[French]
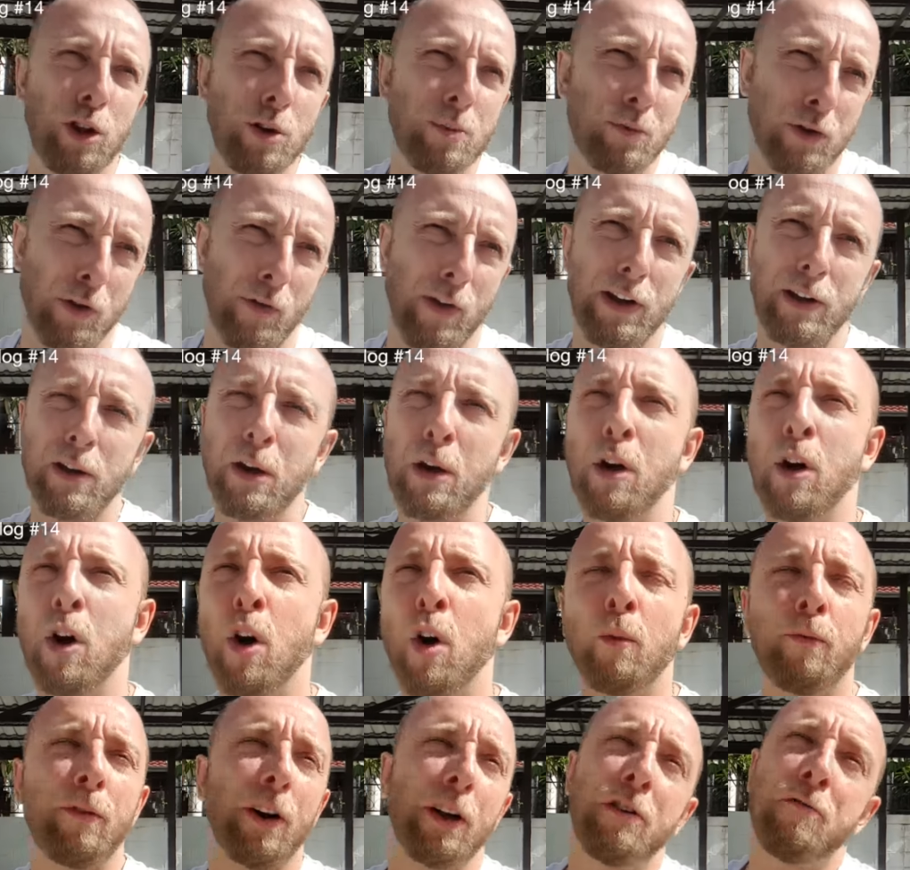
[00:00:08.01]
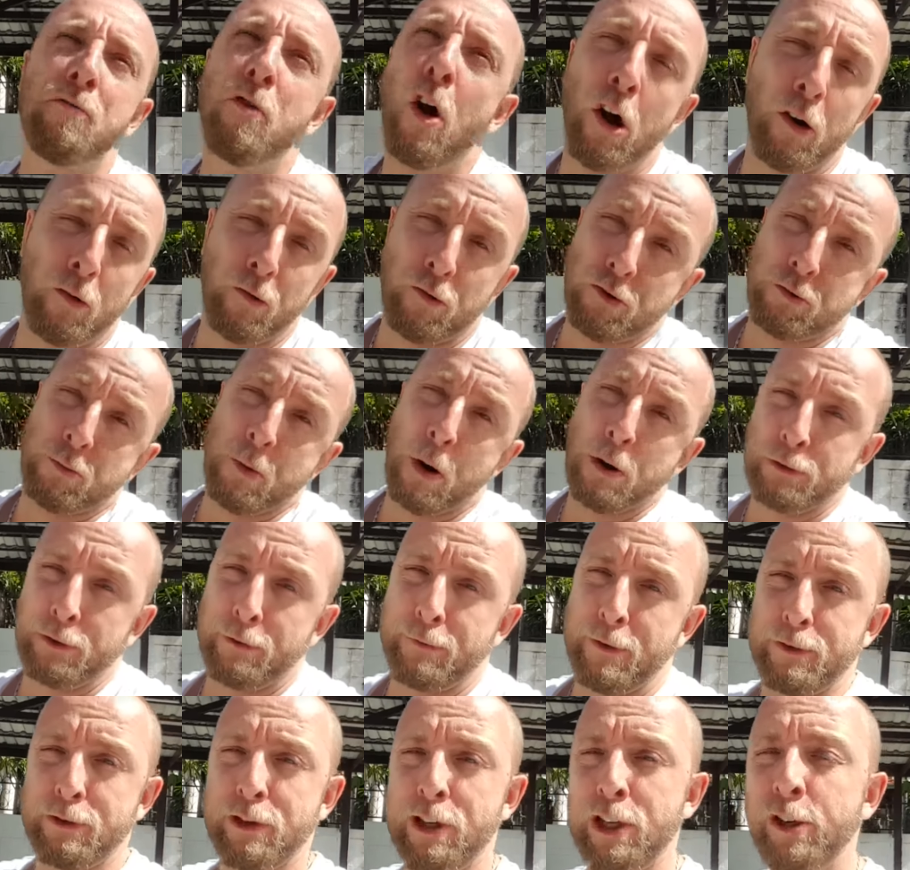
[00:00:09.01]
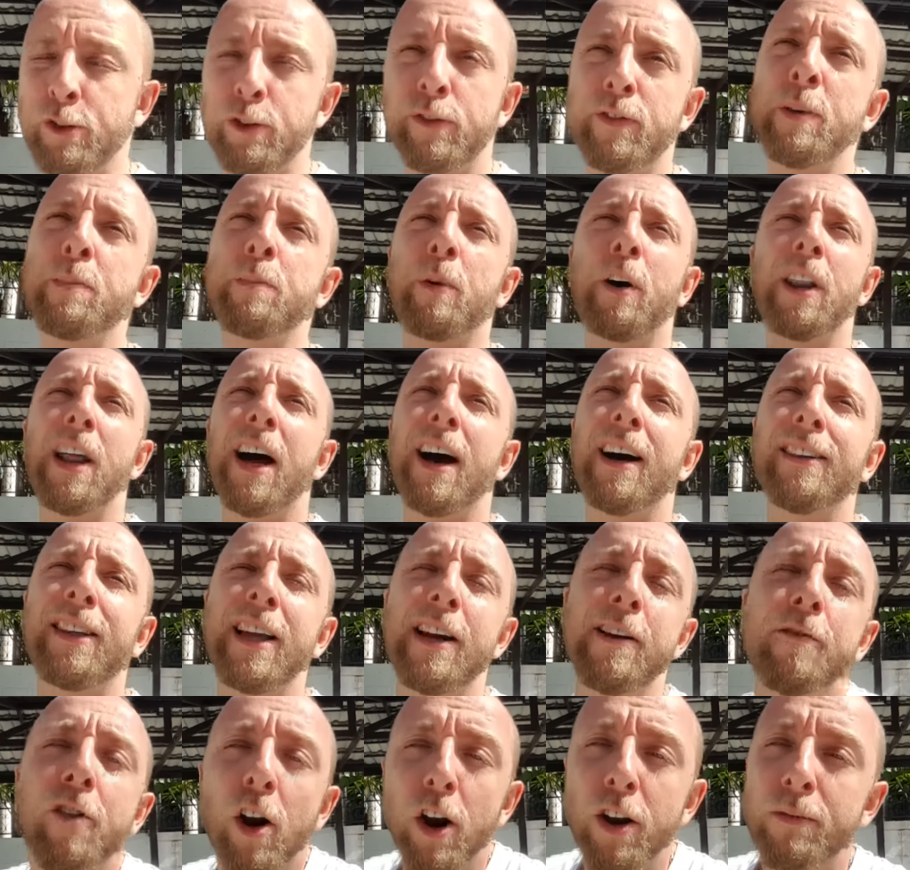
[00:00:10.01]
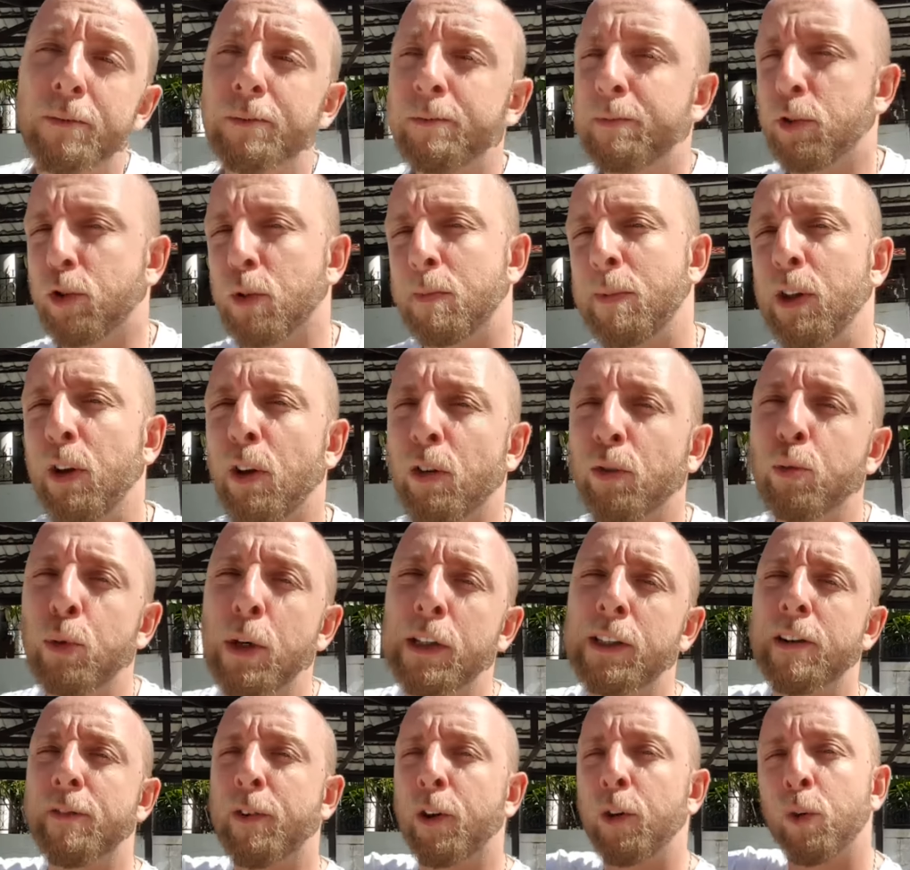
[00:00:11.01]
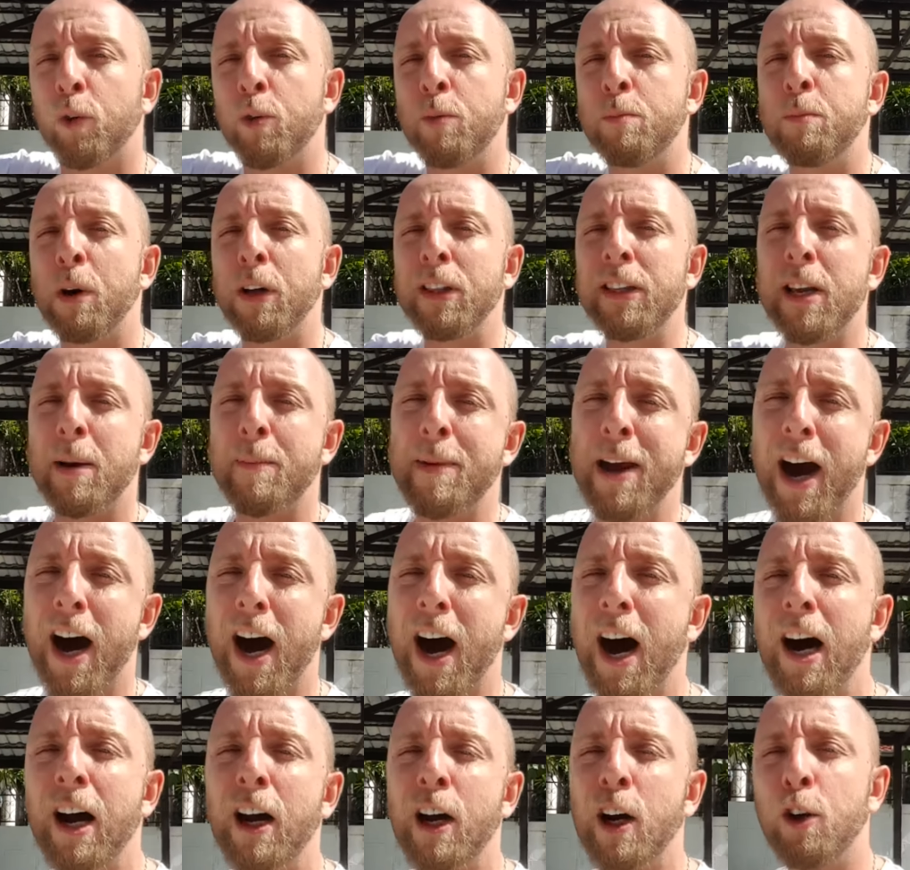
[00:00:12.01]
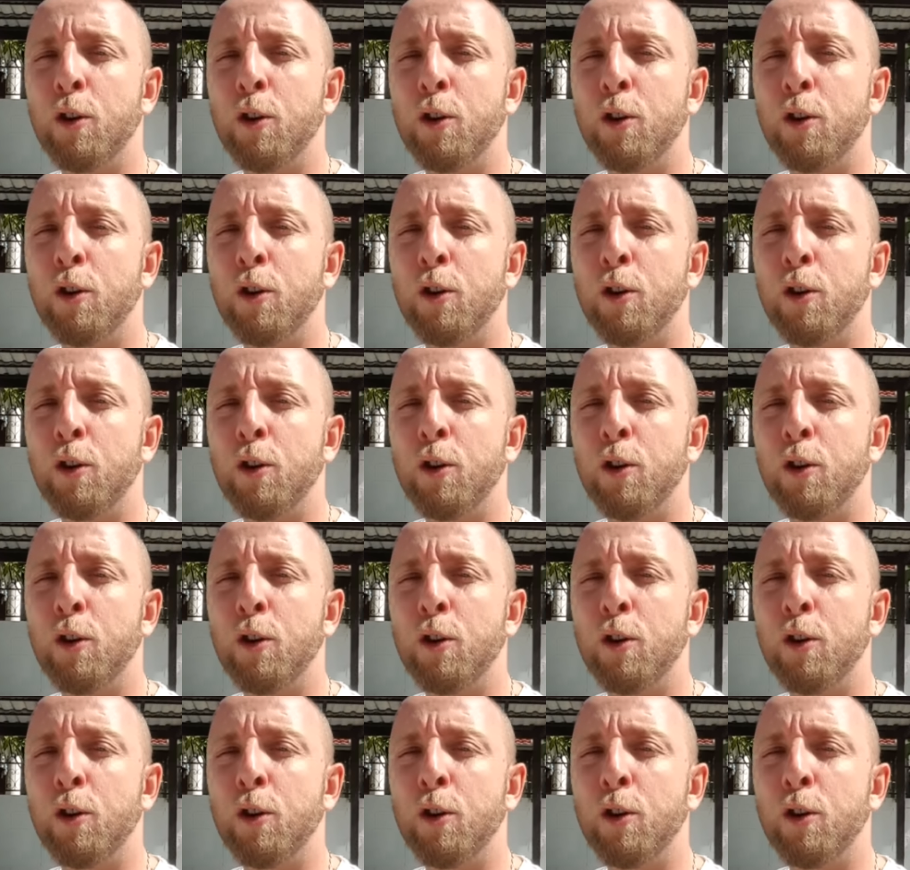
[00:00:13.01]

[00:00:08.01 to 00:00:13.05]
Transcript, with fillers: dis c'est vrai que faire des vlogs franchement c'est facile, il suffit de prendre un téléphone, parce que maintenant tous les téléphones ont une bonne caméra,